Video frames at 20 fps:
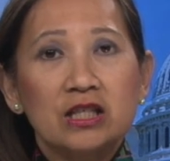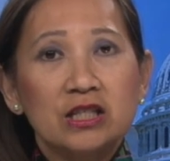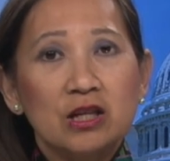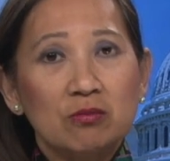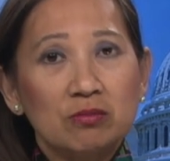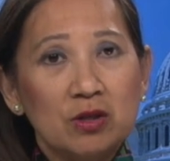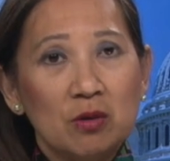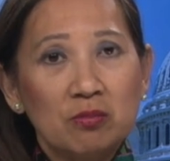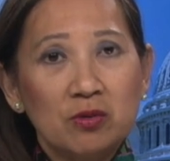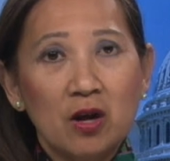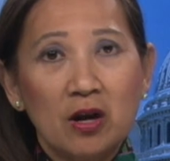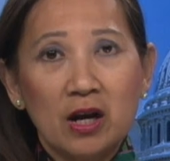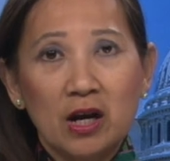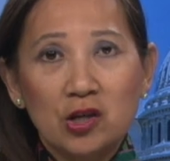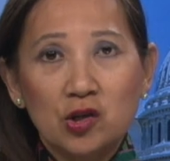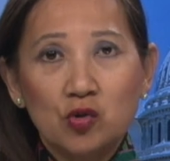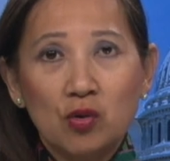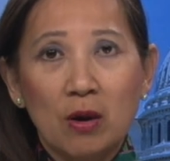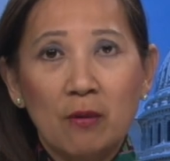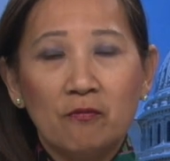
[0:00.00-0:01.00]
Tổng thống
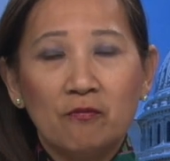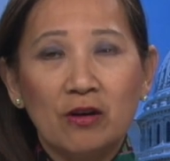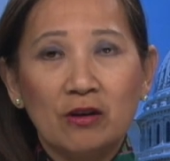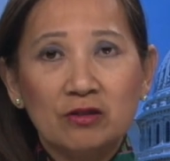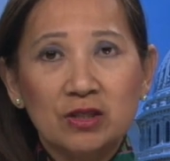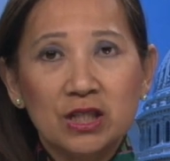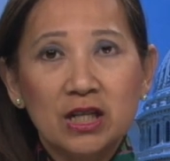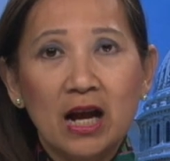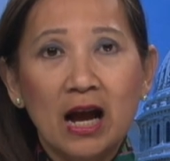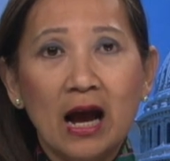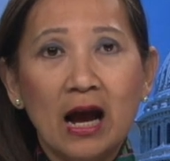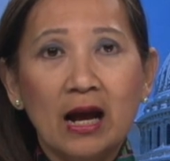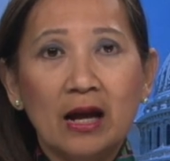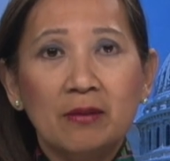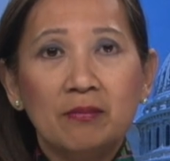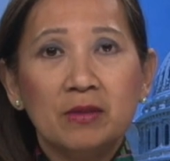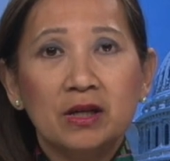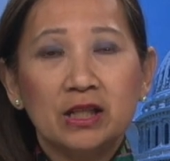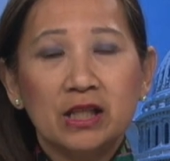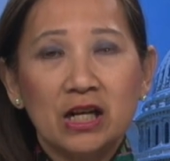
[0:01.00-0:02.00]
Donald Trump vào thứ
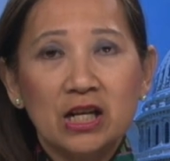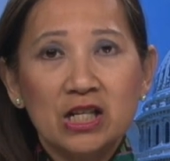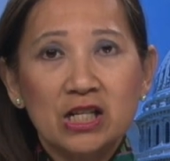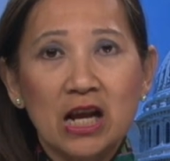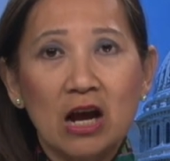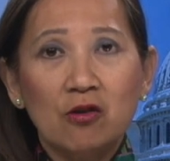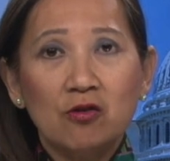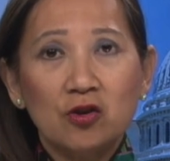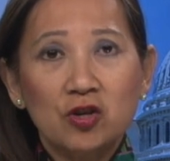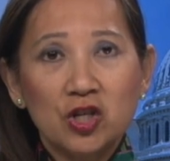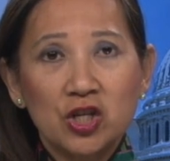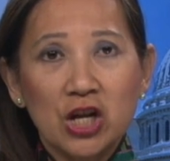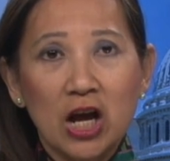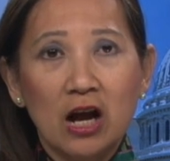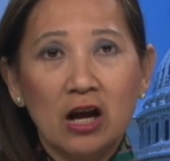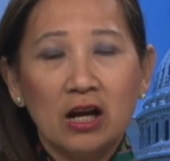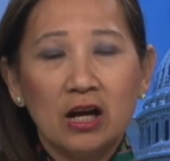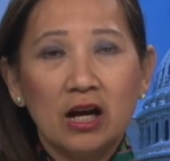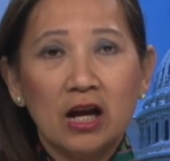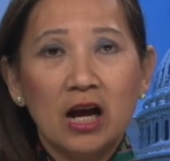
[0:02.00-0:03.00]
Hai 10 tháng 6 nói
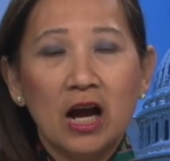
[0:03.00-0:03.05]
rằng